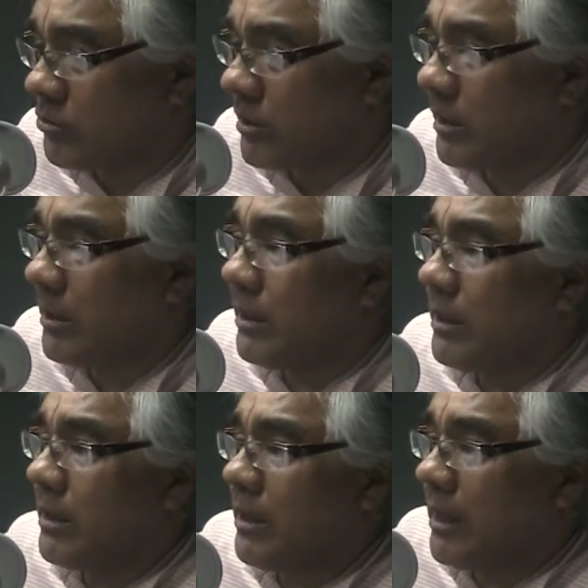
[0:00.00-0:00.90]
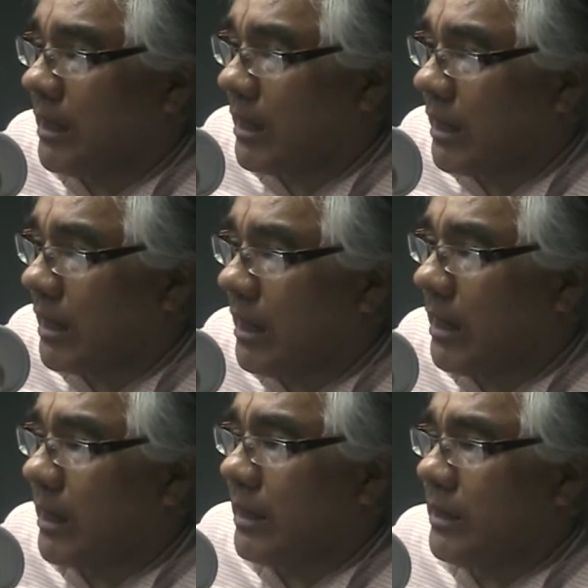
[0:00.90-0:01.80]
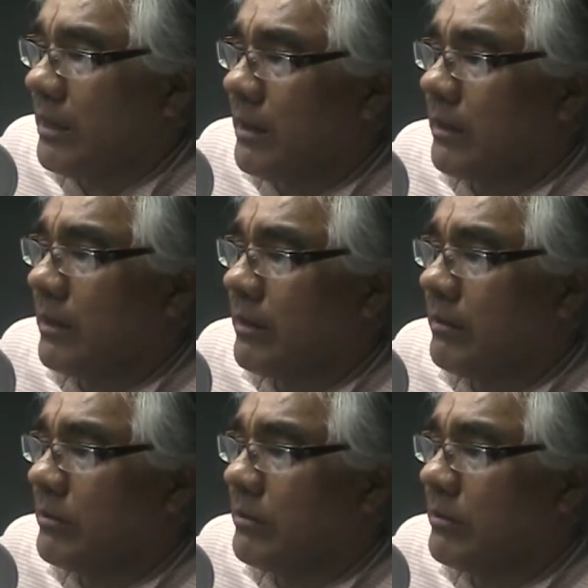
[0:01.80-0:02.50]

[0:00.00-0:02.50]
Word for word: Pensé que iba a decir, este es un trabajo enteramente de hombres.